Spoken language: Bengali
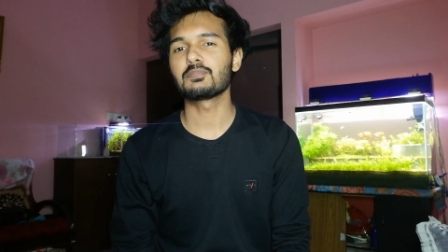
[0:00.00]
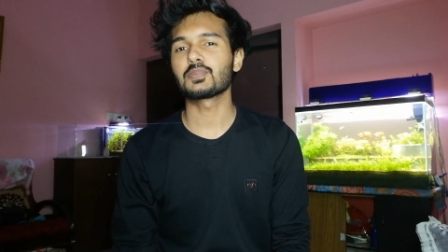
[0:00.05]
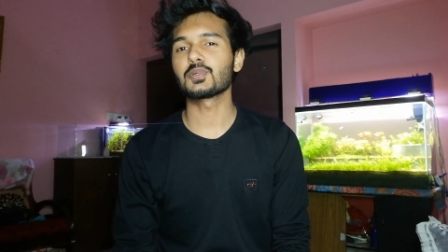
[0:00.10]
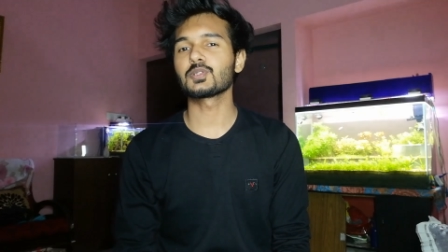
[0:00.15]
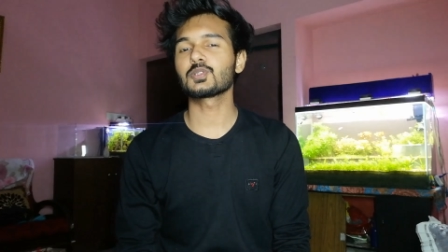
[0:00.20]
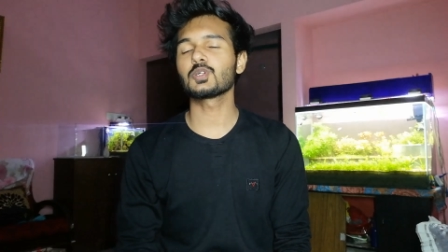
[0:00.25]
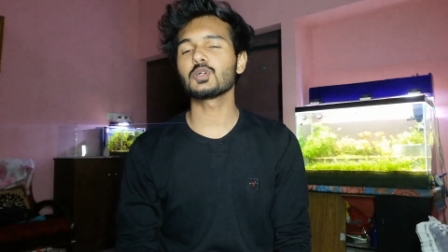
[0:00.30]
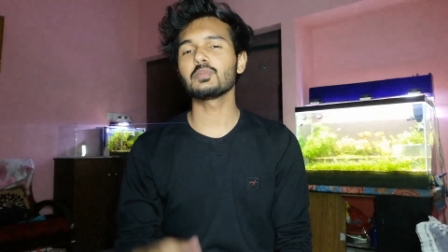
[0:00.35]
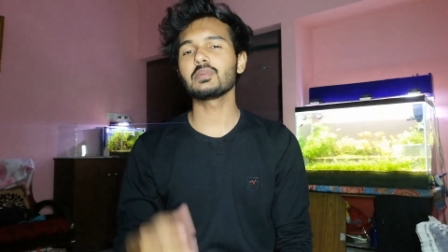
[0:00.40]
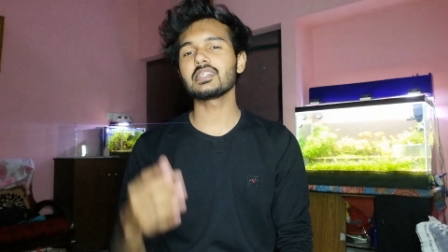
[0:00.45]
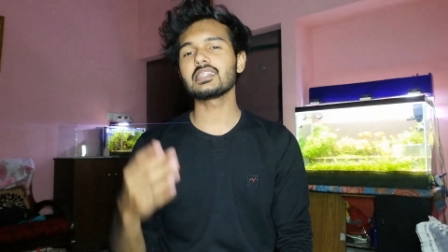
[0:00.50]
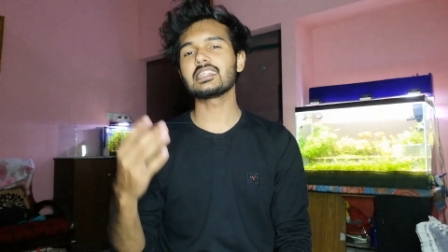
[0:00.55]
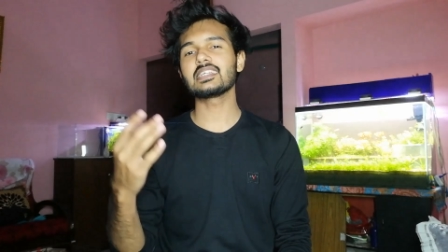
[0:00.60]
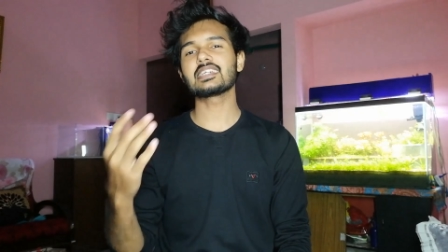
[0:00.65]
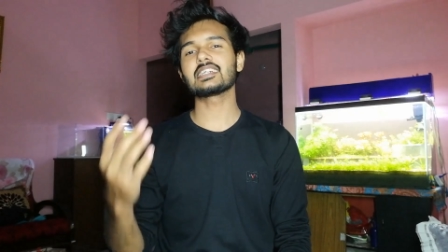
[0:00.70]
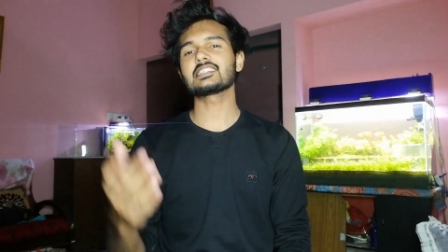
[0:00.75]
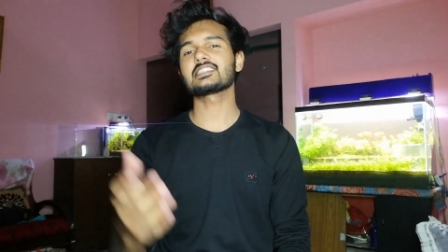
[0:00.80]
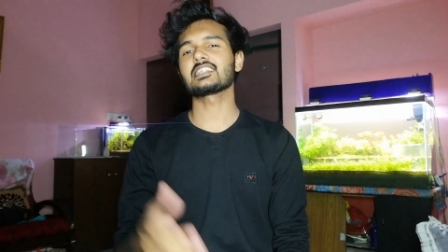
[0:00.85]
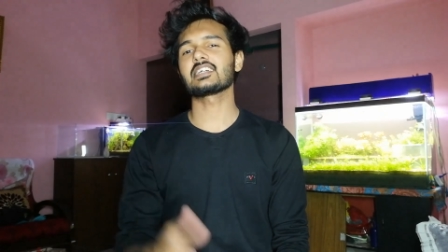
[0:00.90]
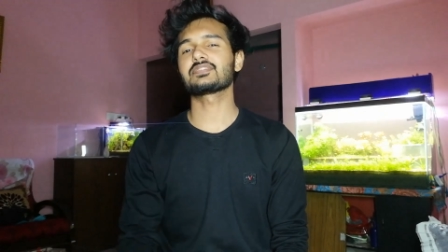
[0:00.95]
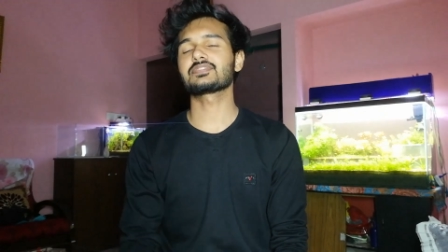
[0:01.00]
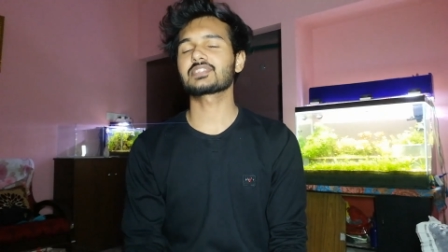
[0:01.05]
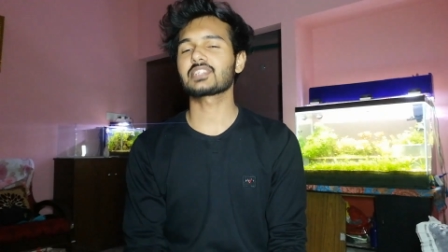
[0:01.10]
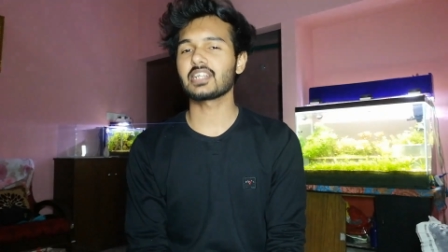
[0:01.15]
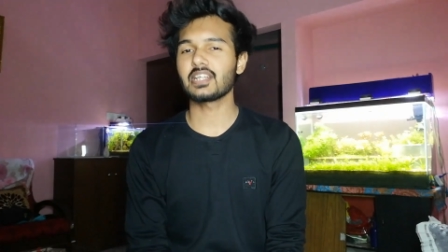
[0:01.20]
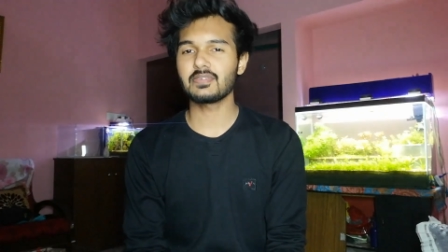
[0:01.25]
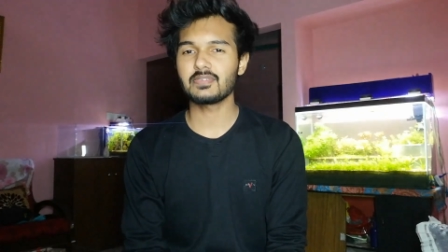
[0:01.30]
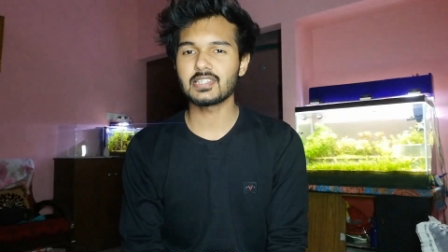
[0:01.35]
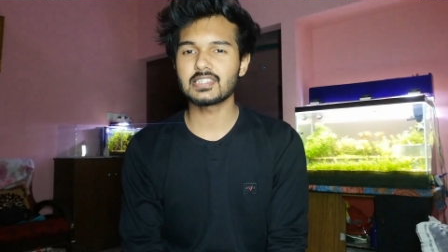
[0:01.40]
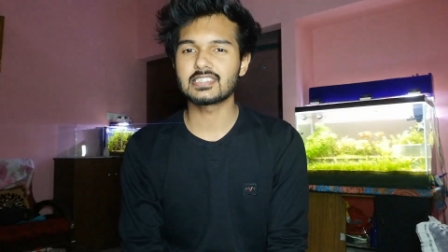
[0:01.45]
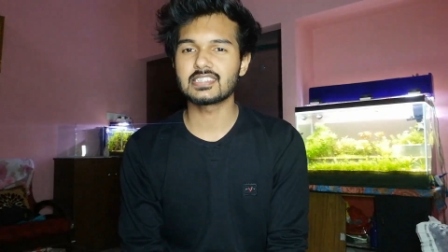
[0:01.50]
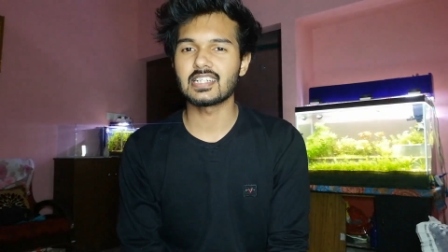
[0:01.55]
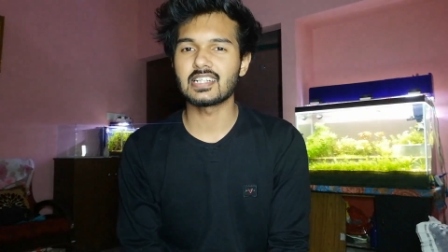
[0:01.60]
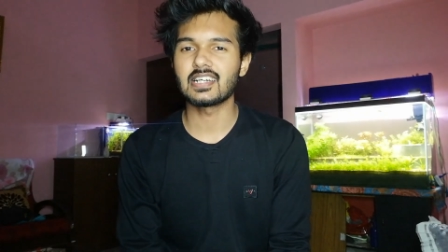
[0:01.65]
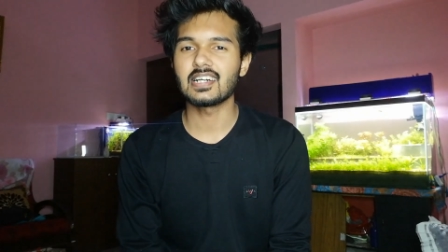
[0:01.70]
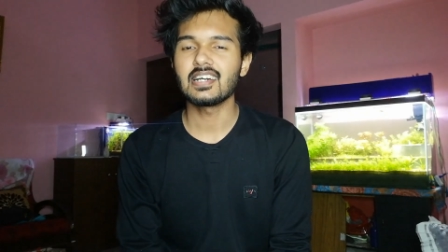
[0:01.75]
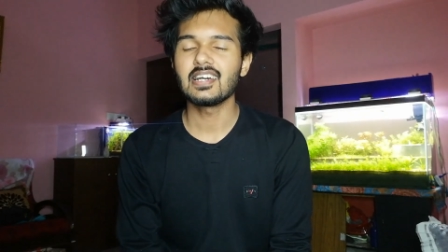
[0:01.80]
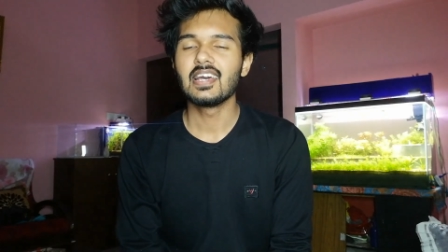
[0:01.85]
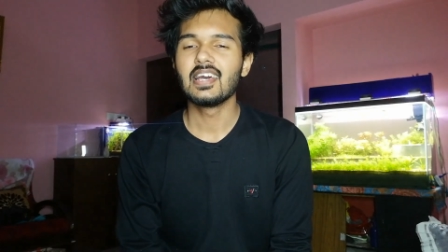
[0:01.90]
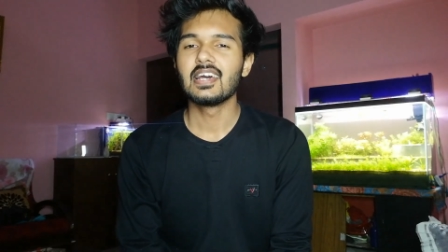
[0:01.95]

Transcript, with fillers: প্রথমের দিকে সাবস্ক্রাইবার যারা